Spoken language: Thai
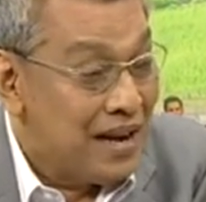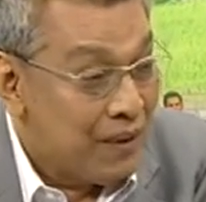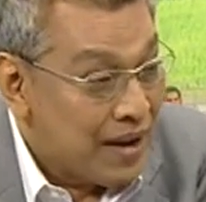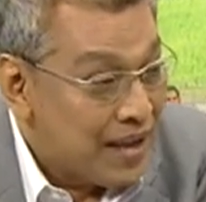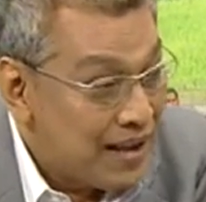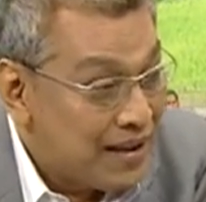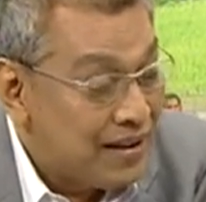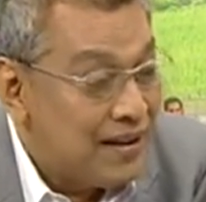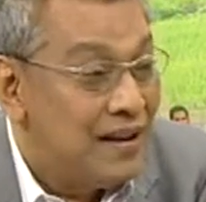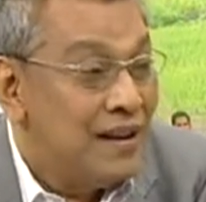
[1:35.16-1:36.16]
ณวันนี้
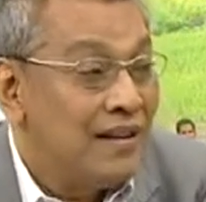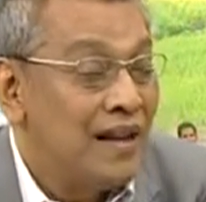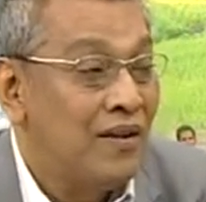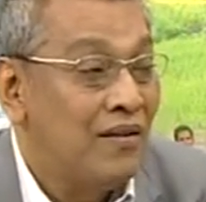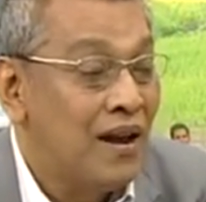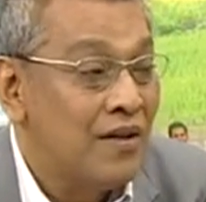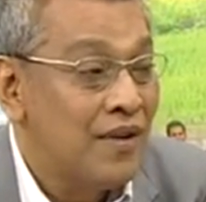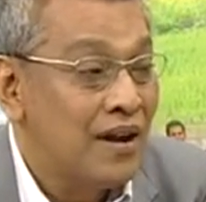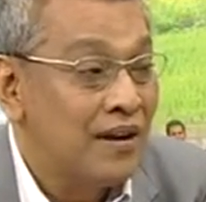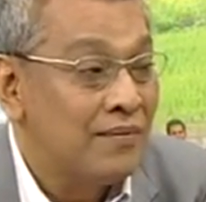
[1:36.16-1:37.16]
ท่านลองเล่าให้
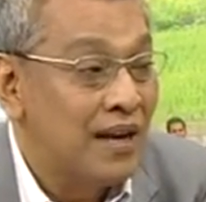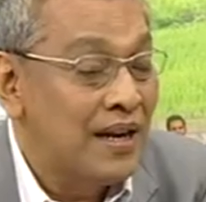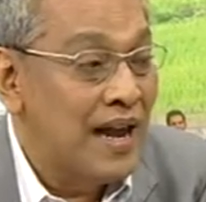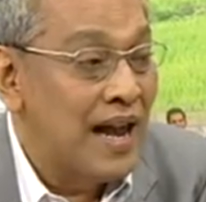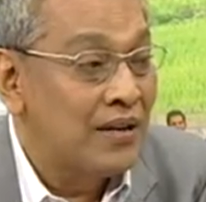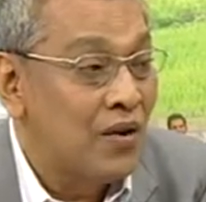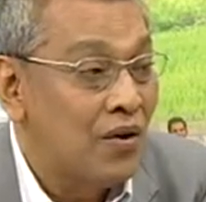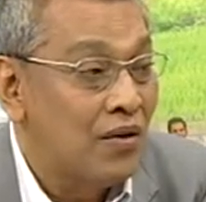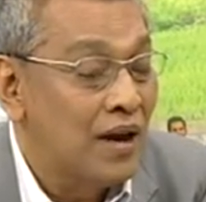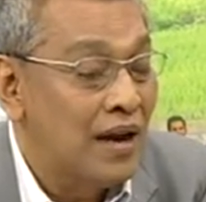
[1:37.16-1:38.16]
ฟังหน่อยครับสถานการณ์ข
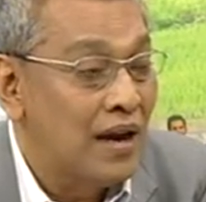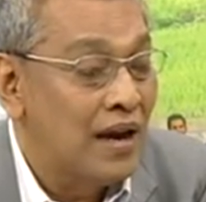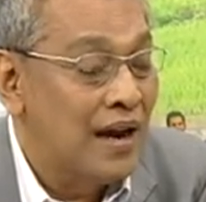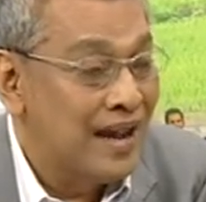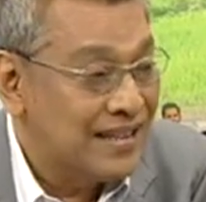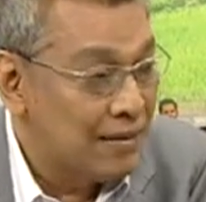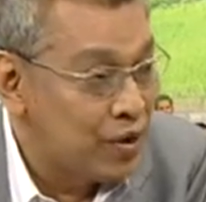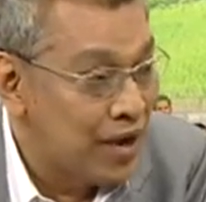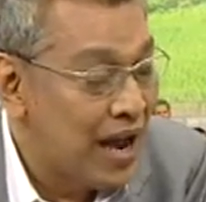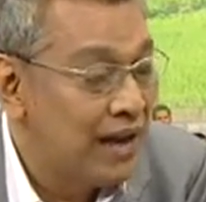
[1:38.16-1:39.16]
องการใช้
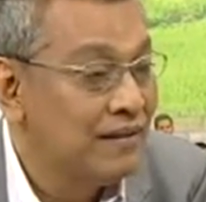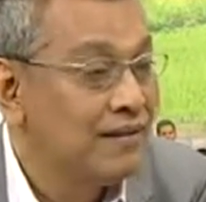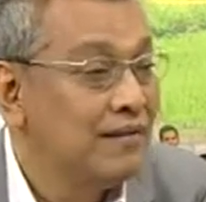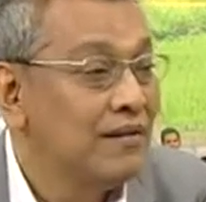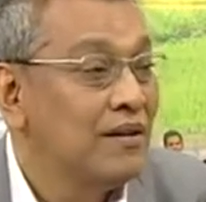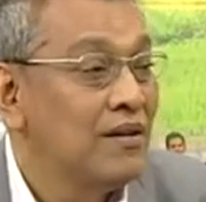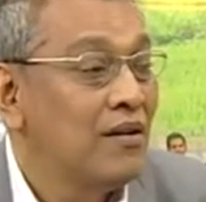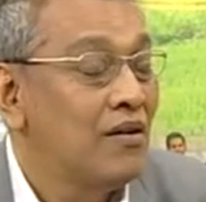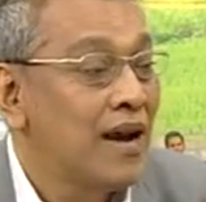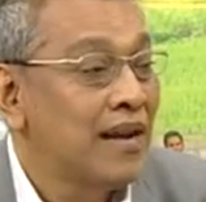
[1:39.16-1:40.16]
บริการ
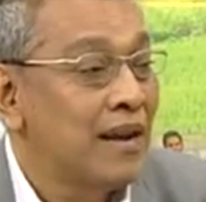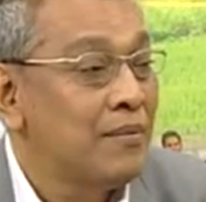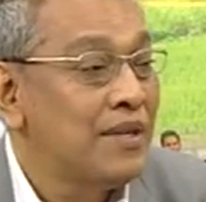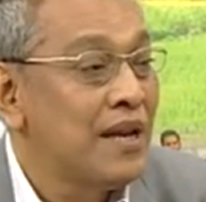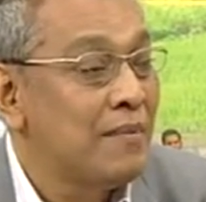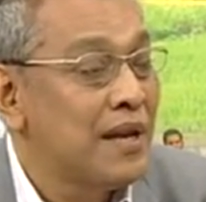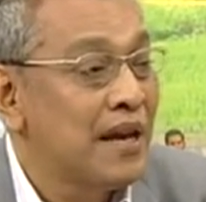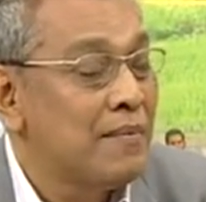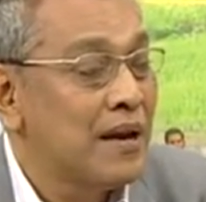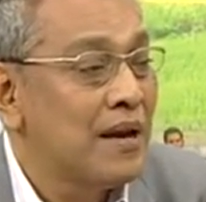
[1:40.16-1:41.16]
ของการทางพิเศษเป็น
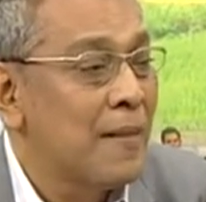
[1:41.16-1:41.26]
ยังไงบ้าง